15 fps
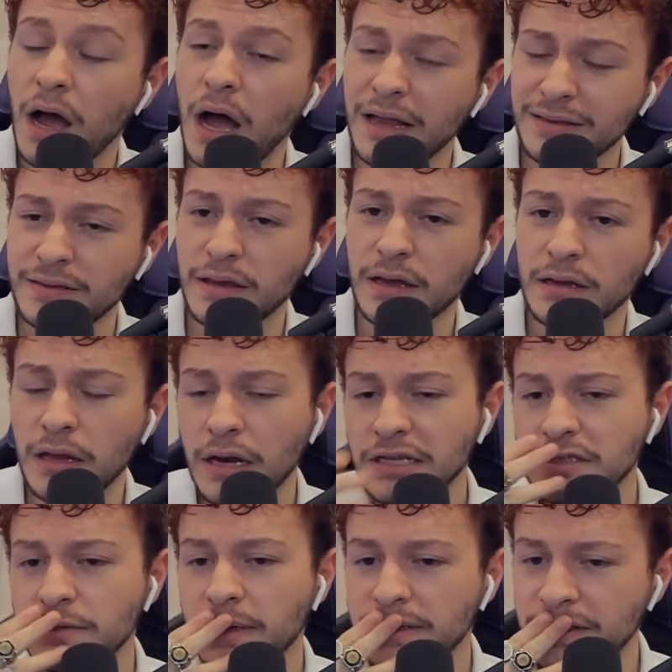Hatta lan
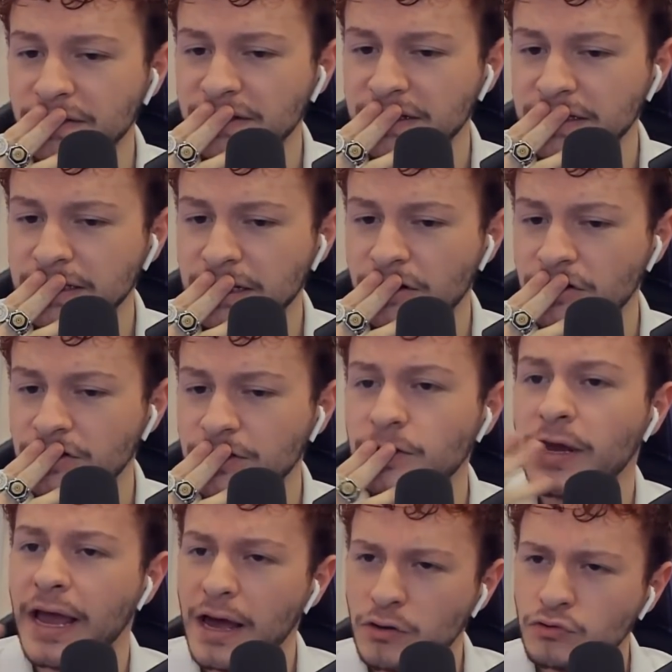acaba Twitter'dan önce
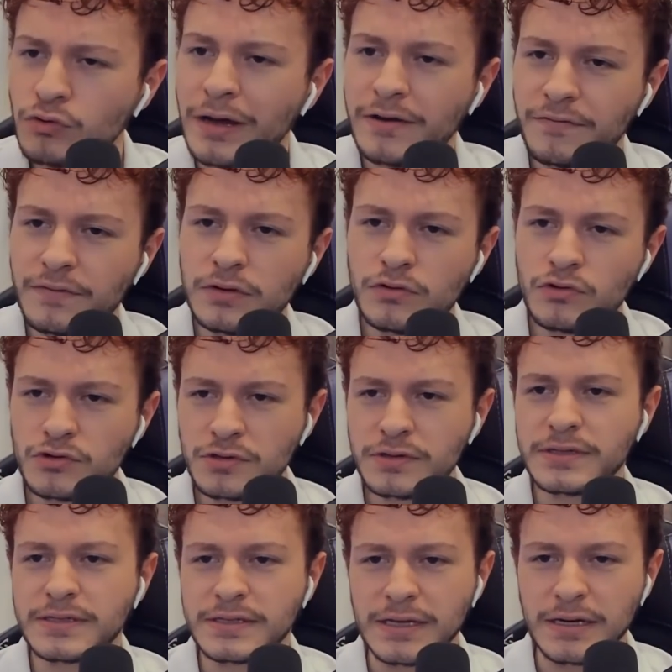şu Erdoğan'ın
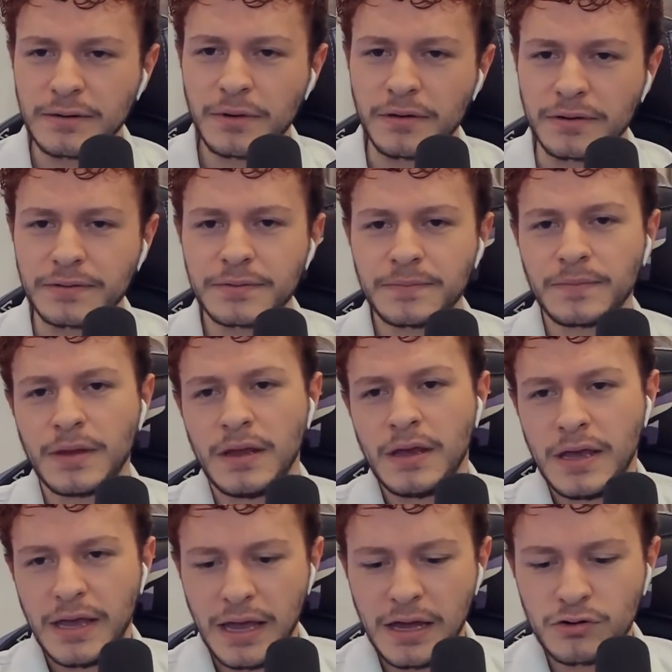videosunu izleyelim evet.
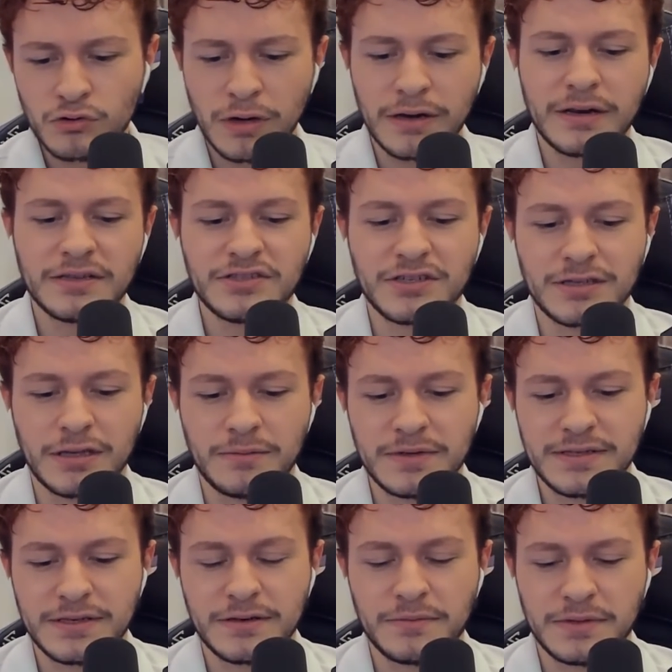Erdoğan'ın
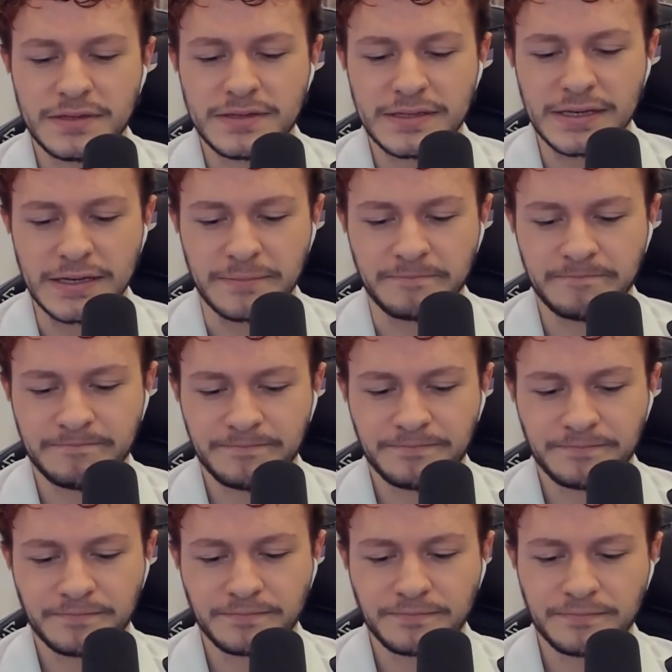açıklamasını bir izleyelim.
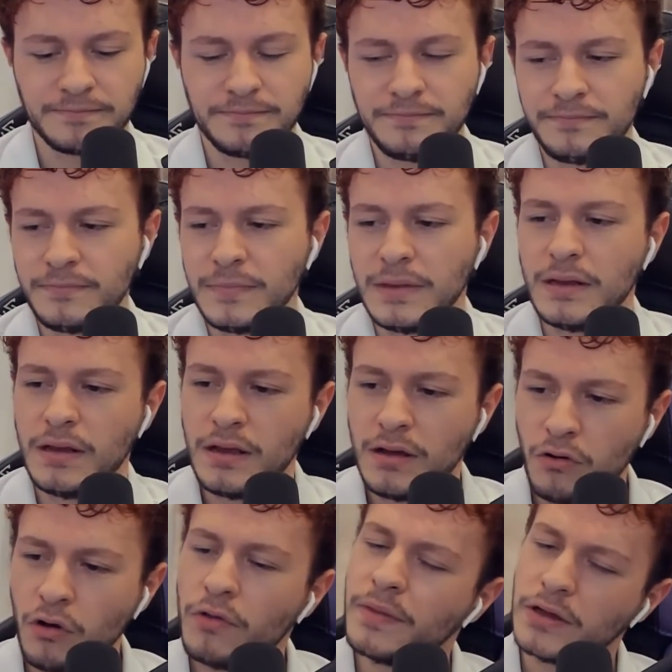
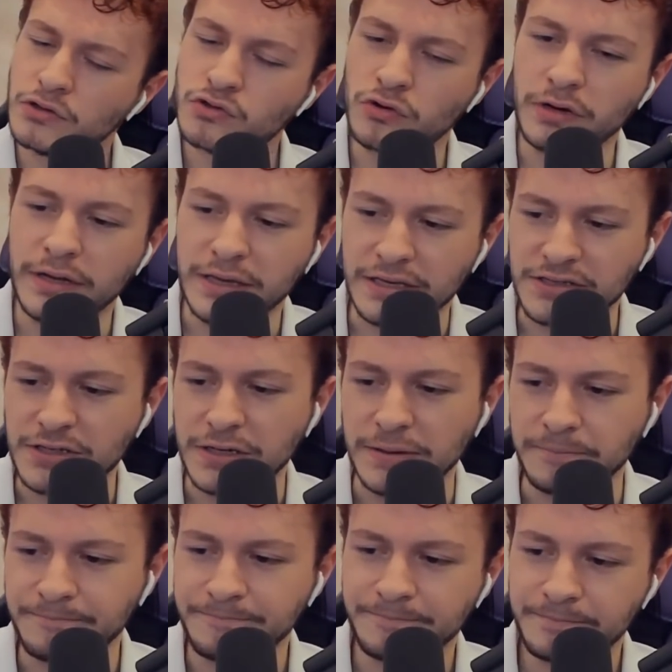Ondan sonra
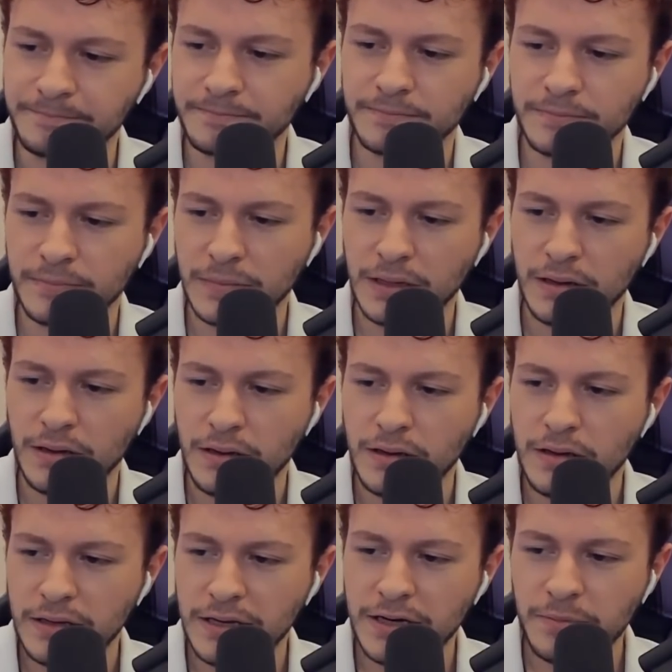geçelim.
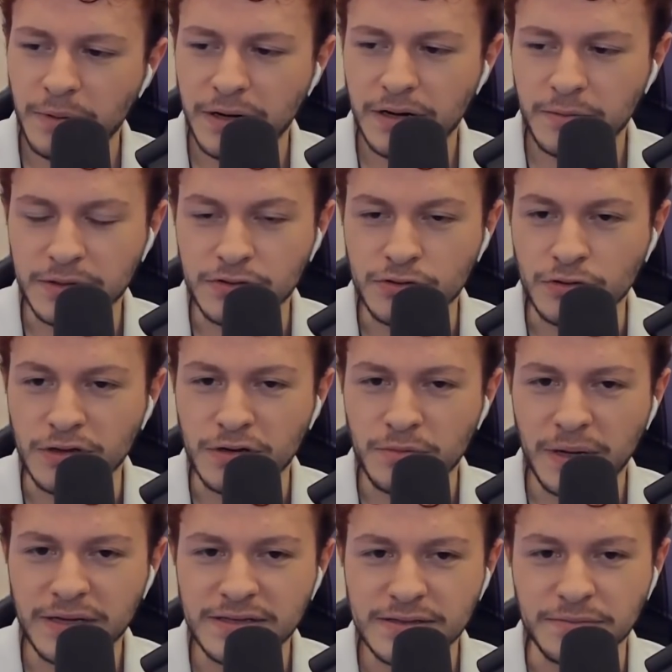Yeni para basıyorlar.
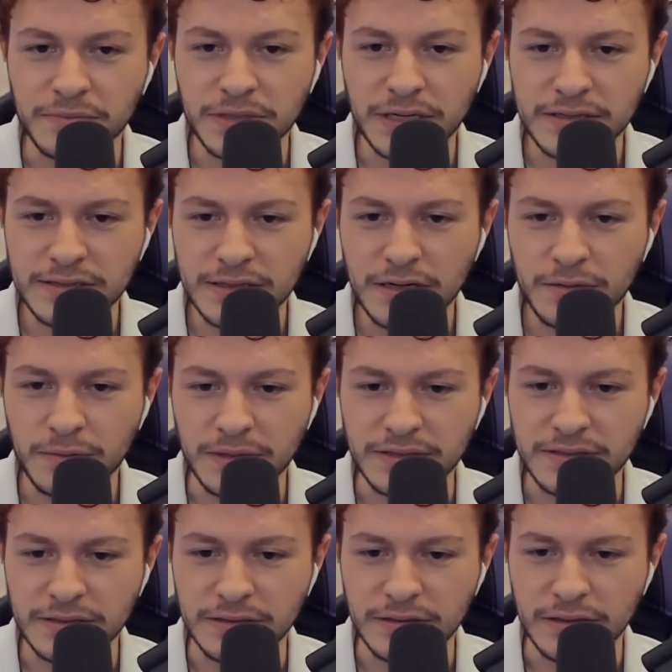Bassın biraz daha
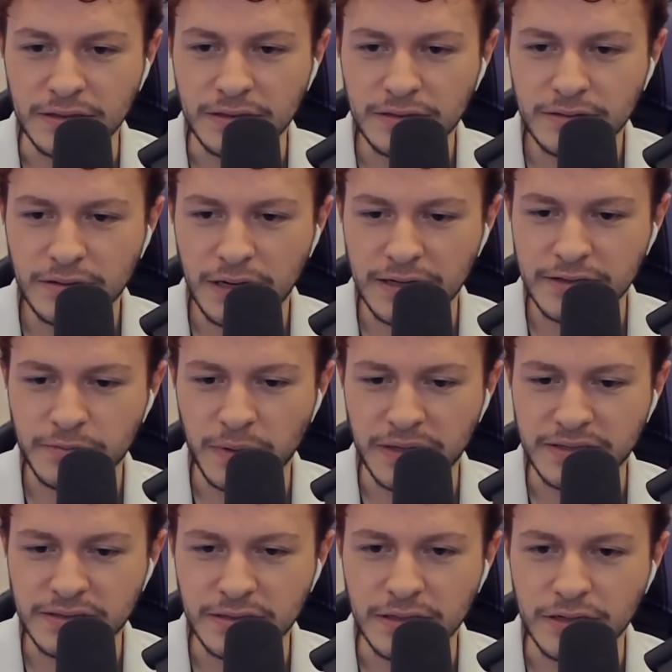bassınlar. Az
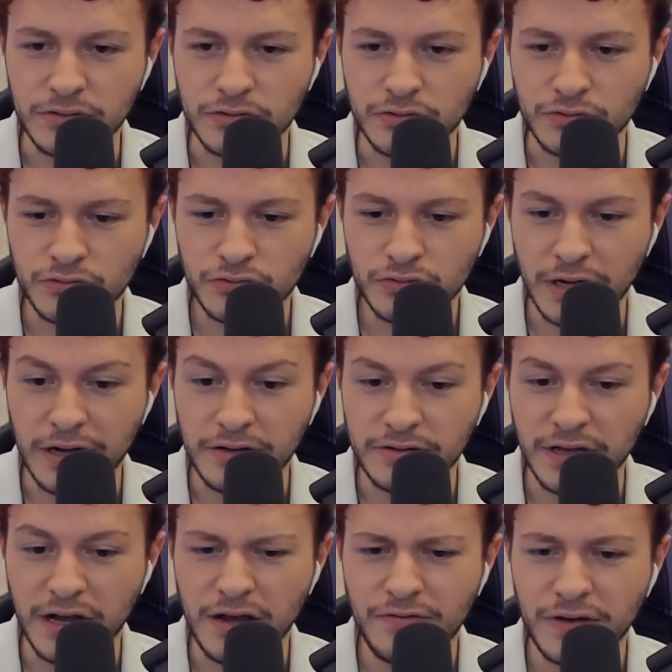bastılar çünkü.
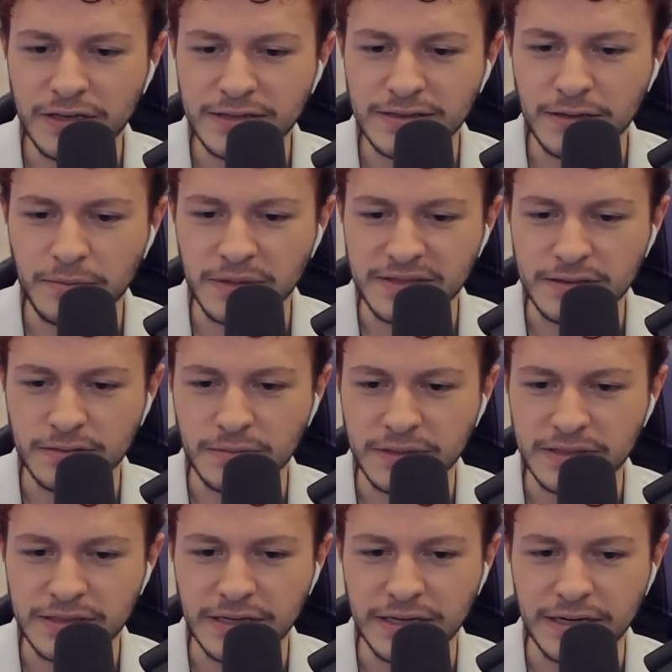Daha, daha fazla
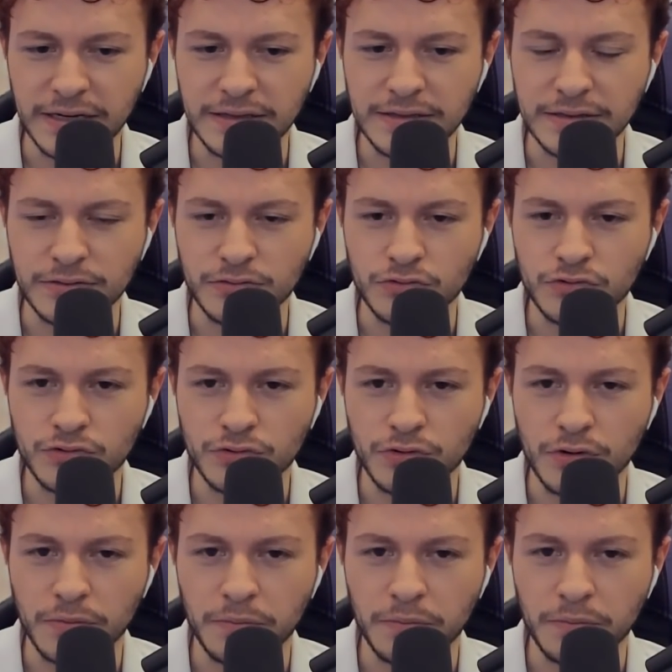basılması gerektiğini düşün.